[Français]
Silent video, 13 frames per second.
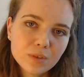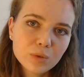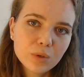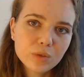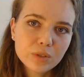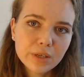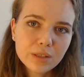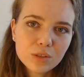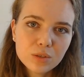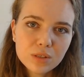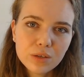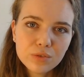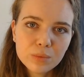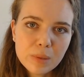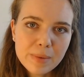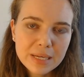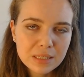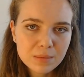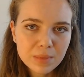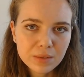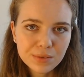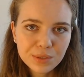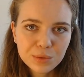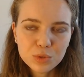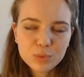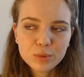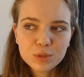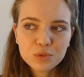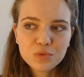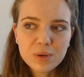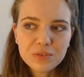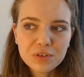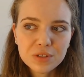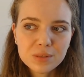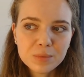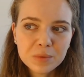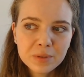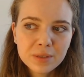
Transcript: ou en tout cas des choses qui font pas partie de ma vie, où je me retrouve pas forcément,